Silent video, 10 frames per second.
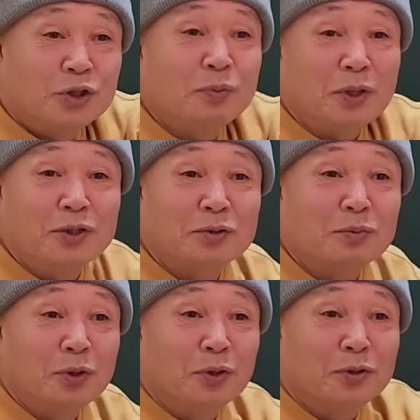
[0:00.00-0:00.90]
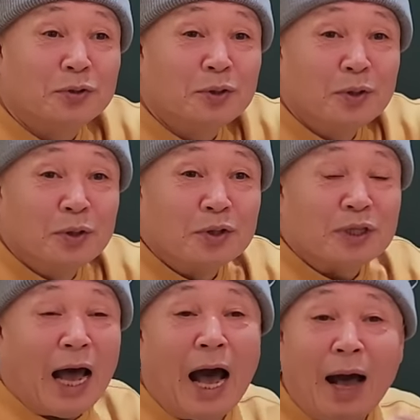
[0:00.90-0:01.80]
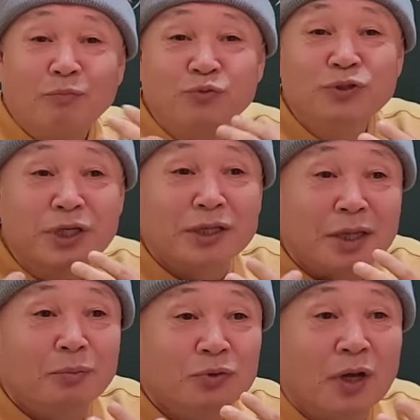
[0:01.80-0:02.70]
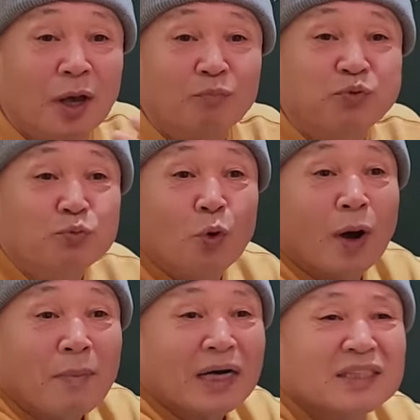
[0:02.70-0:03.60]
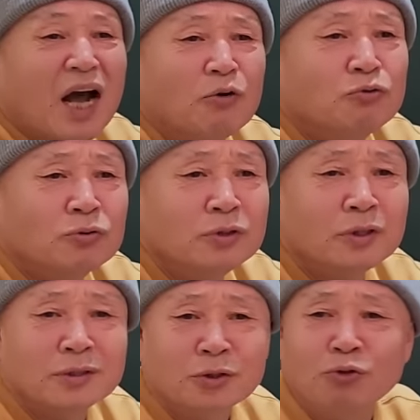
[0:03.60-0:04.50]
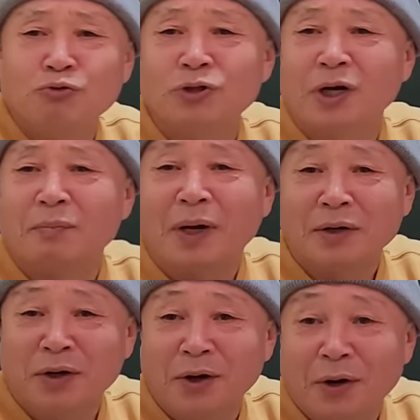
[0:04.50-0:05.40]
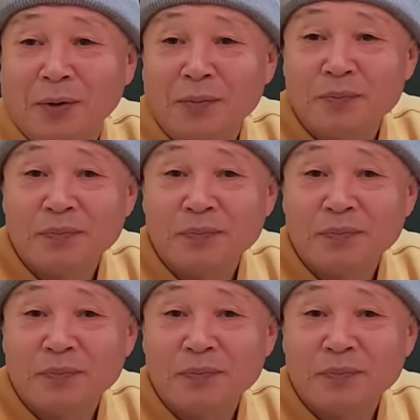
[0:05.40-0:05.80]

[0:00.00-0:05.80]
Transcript: 집에 있으면 나 문제 때문에 부모가 막 싸우는 형, 형국이란 말이야.